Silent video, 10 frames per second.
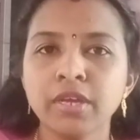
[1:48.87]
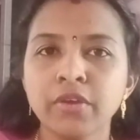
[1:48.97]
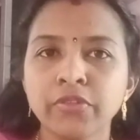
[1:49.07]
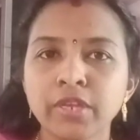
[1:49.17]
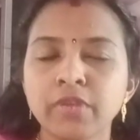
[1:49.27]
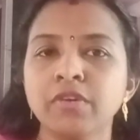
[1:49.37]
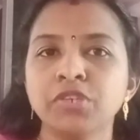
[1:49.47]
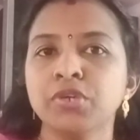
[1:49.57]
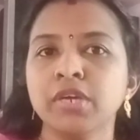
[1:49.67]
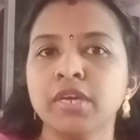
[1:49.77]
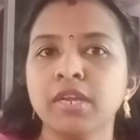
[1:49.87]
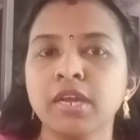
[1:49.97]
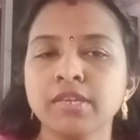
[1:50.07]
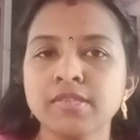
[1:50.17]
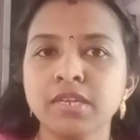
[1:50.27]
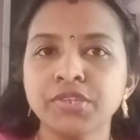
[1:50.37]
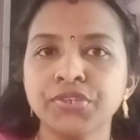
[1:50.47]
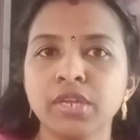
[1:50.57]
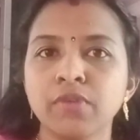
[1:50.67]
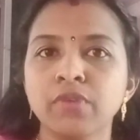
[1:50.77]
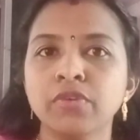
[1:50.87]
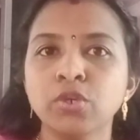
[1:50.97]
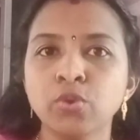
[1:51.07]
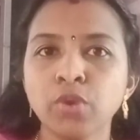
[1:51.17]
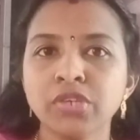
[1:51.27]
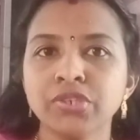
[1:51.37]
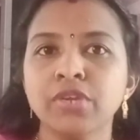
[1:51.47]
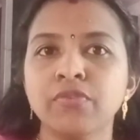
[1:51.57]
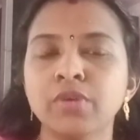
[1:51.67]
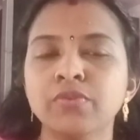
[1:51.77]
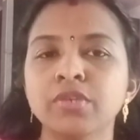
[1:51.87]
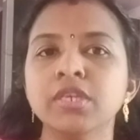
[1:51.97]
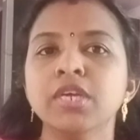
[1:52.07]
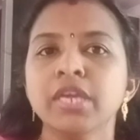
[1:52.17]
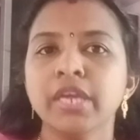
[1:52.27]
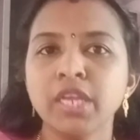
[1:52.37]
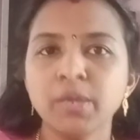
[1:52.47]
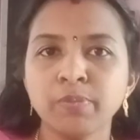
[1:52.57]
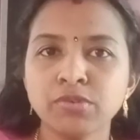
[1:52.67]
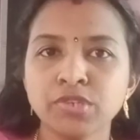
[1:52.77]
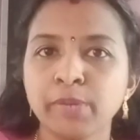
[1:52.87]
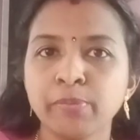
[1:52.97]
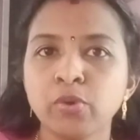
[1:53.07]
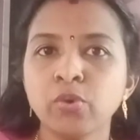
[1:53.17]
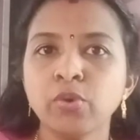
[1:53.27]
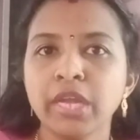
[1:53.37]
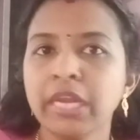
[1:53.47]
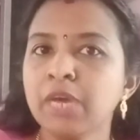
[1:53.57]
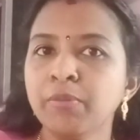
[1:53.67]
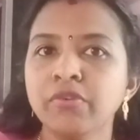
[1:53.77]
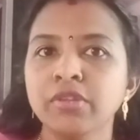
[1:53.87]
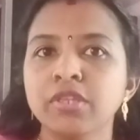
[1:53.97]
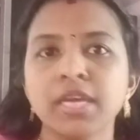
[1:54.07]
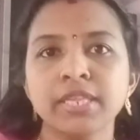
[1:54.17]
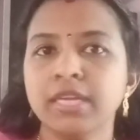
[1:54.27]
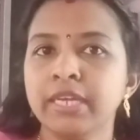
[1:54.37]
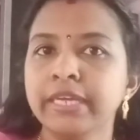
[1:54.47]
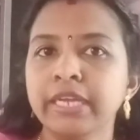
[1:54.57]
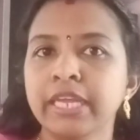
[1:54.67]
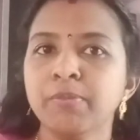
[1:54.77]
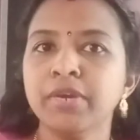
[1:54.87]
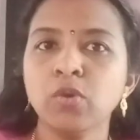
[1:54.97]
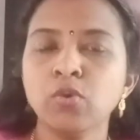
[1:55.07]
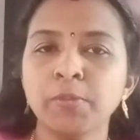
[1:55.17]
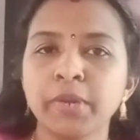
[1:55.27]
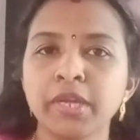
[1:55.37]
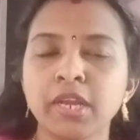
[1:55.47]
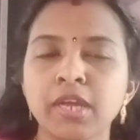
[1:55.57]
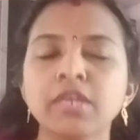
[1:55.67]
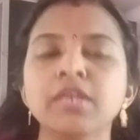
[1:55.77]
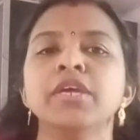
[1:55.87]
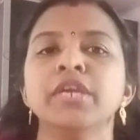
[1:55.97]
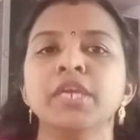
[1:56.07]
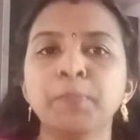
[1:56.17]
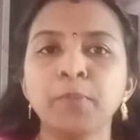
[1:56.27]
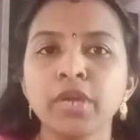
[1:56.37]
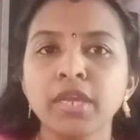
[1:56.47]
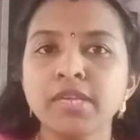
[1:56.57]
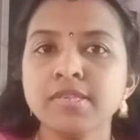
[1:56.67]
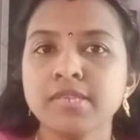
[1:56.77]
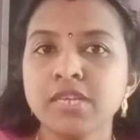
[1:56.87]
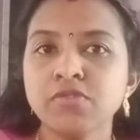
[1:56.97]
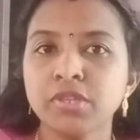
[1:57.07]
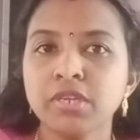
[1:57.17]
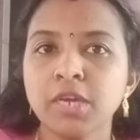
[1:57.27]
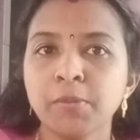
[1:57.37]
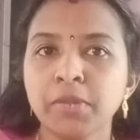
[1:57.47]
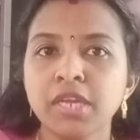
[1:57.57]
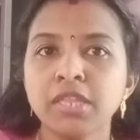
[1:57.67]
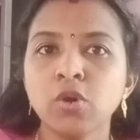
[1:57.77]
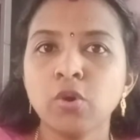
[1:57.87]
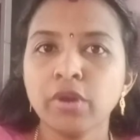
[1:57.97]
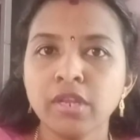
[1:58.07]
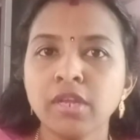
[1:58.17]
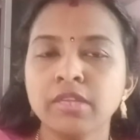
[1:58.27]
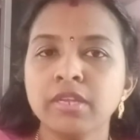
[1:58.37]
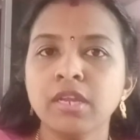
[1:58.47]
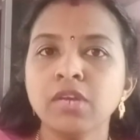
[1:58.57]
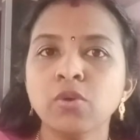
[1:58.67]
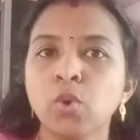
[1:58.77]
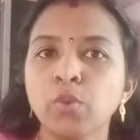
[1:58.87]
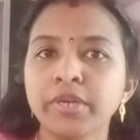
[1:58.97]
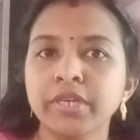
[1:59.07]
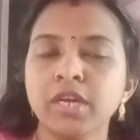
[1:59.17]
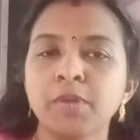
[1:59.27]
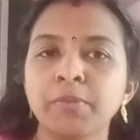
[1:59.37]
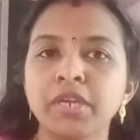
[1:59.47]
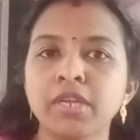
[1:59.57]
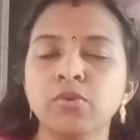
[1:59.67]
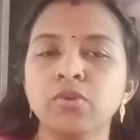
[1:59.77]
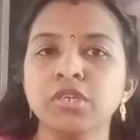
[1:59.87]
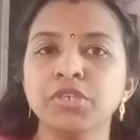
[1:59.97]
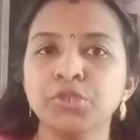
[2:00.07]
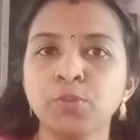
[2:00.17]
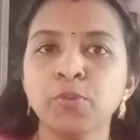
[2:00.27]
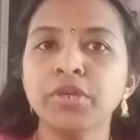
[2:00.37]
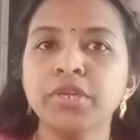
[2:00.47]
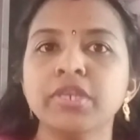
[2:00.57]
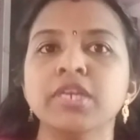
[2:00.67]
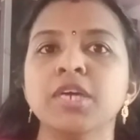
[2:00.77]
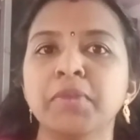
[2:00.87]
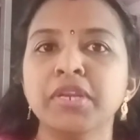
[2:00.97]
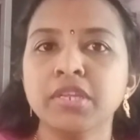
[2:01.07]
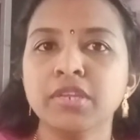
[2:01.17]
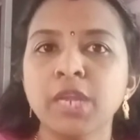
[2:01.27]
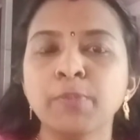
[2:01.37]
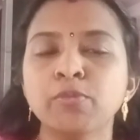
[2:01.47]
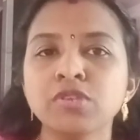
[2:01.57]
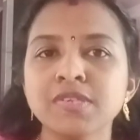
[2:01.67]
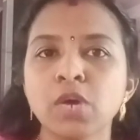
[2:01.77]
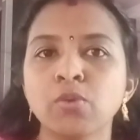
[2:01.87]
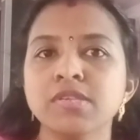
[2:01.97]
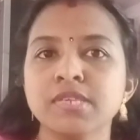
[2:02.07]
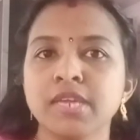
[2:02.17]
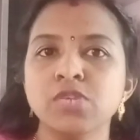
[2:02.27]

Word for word: எத்தனை வருஷம் அங்கே இருக்கலாம் ரெசிடென்ஷியல் எவ்வளவு டூரேஷன் எவ்வளவு என்ன போஸ்ட்டில் போகிறோம் எல்லாமே வந்து அந்த லிங்க்லேயே நம்ம டவுன்லோட் பண்ணிக்கலாம் இப்போ என்ன ஸ்டேஜ் வந்திருக்கு அப்படின்னா இந்த கொரோனா அதனால் கோவிட் அப்படின்ற ஒரு இஷ்யூ போயிட்டுருக்கு அப்படின்றதுனால புதுசாக ஒரு ஸ்டேஜ்